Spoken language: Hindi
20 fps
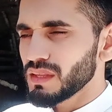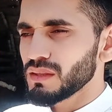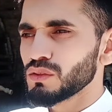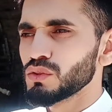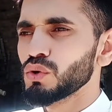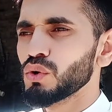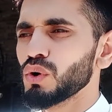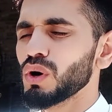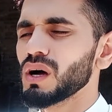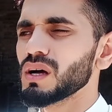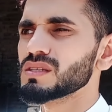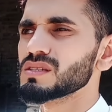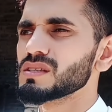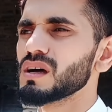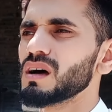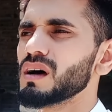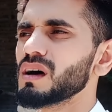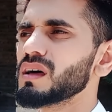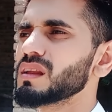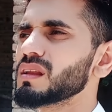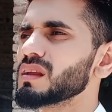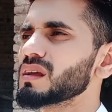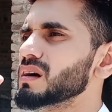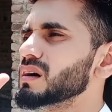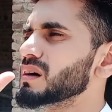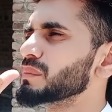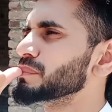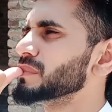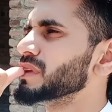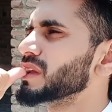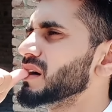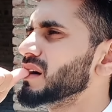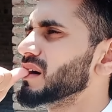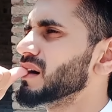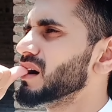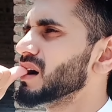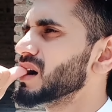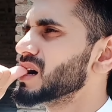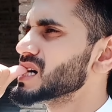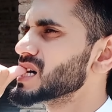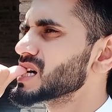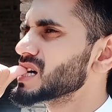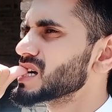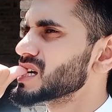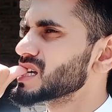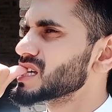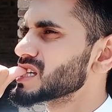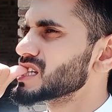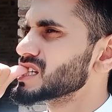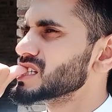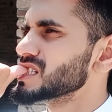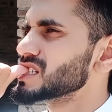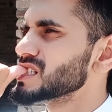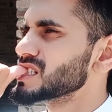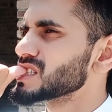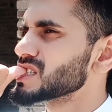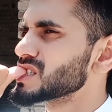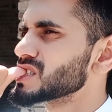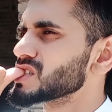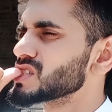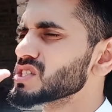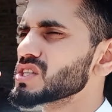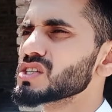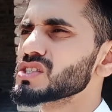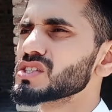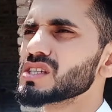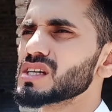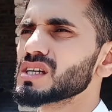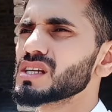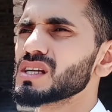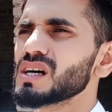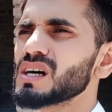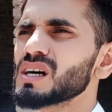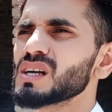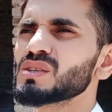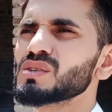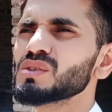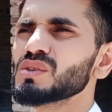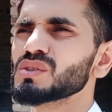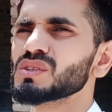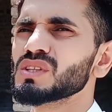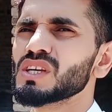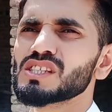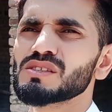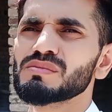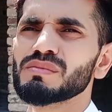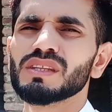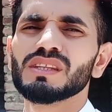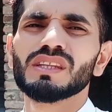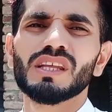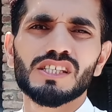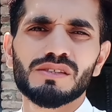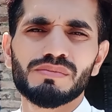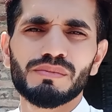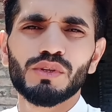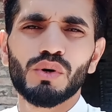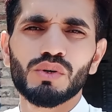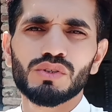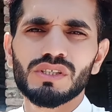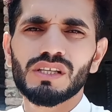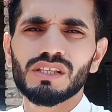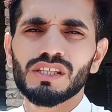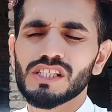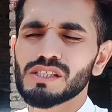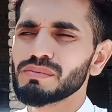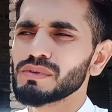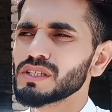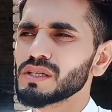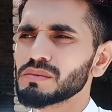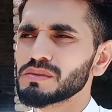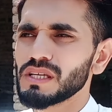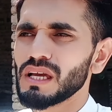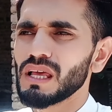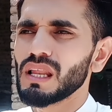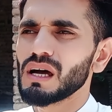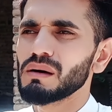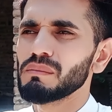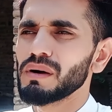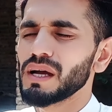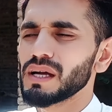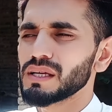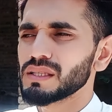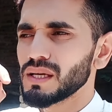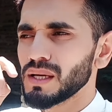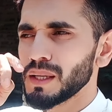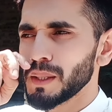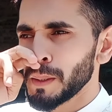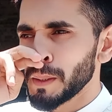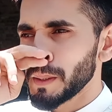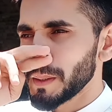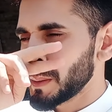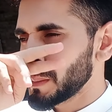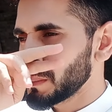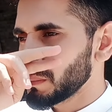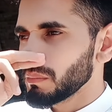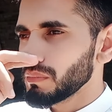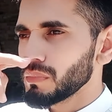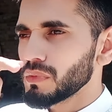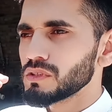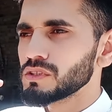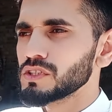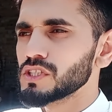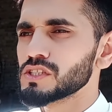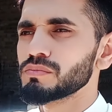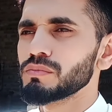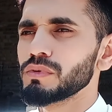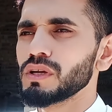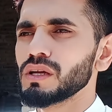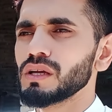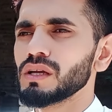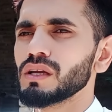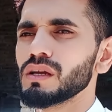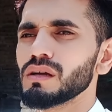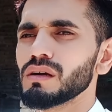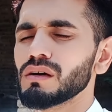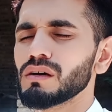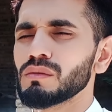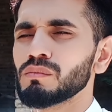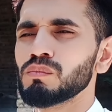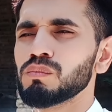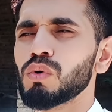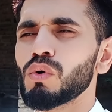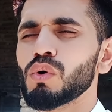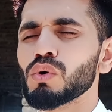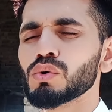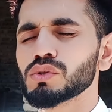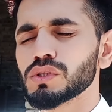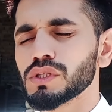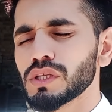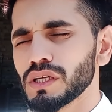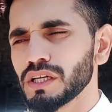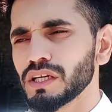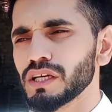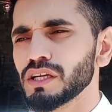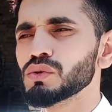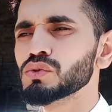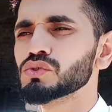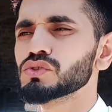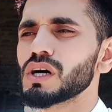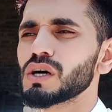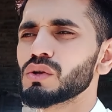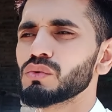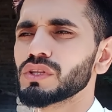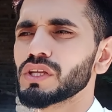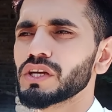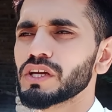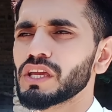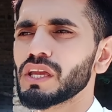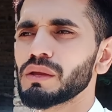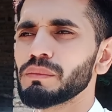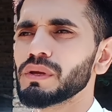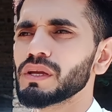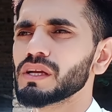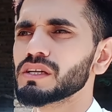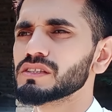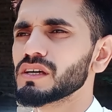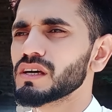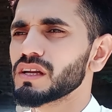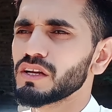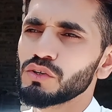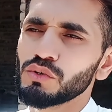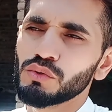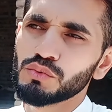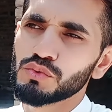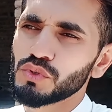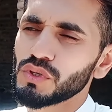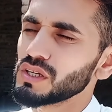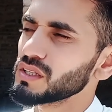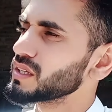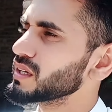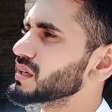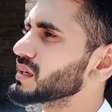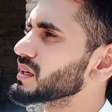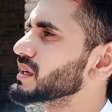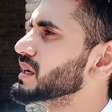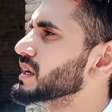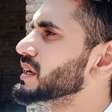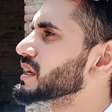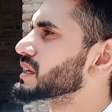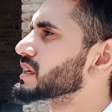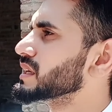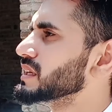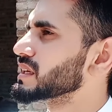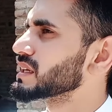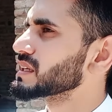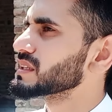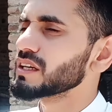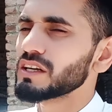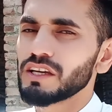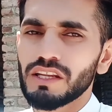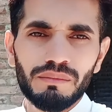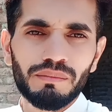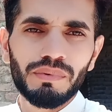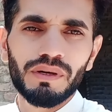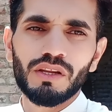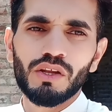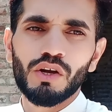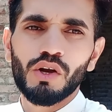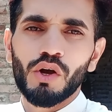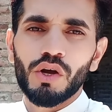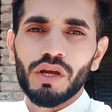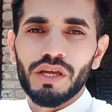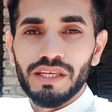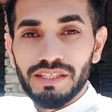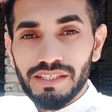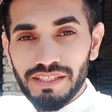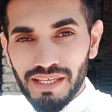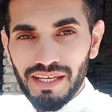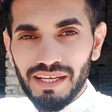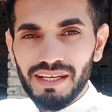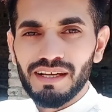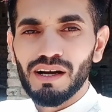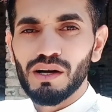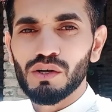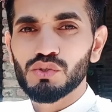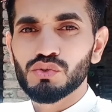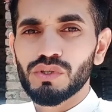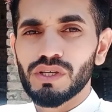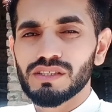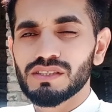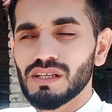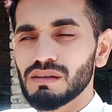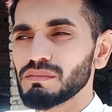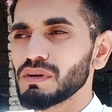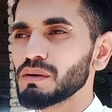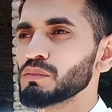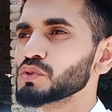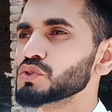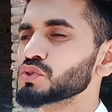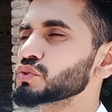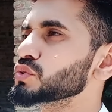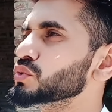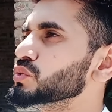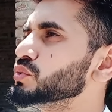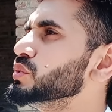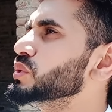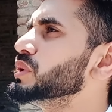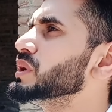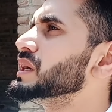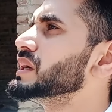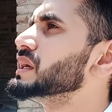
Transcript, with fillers: दो हज़ार अपना 2008 नौ दस में 10 में 2010 में जब सैलाब आया था जिसमें बहुत ही नुकसान हुआ था के पी का सारा ही डूब चुका था ठीक है तकरीबन ये गांव जो है जहाँ मैं मौजूद हूँ